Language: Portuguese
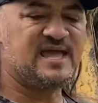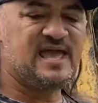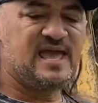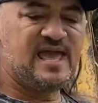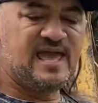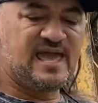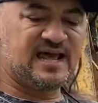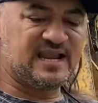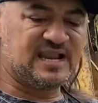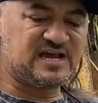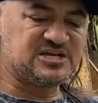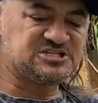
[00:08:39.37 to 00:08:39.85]

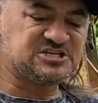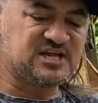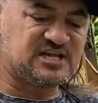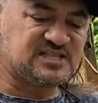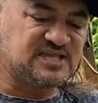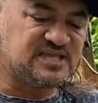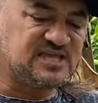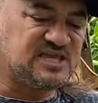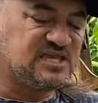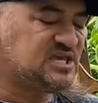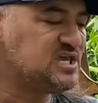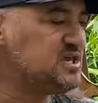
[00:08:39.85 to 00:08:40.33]
Ela chata
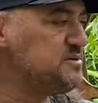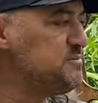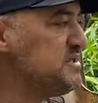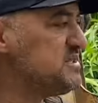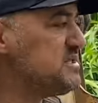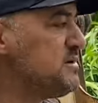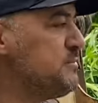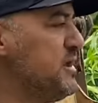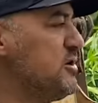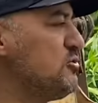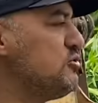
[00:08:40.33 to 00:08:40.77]
aqui que imita meio